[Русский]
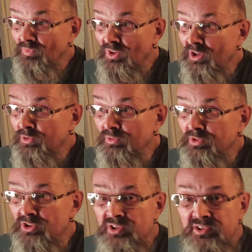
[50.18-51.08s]
который в
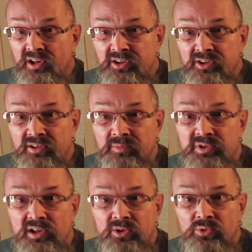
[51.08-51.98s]
нашей стране
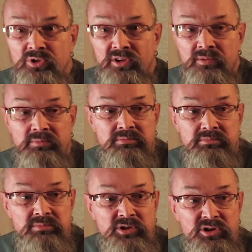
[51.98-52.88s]
абсолютно
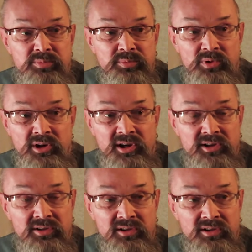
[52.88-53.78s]
не
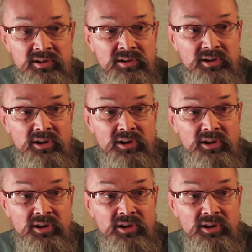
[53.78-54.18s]
популярен и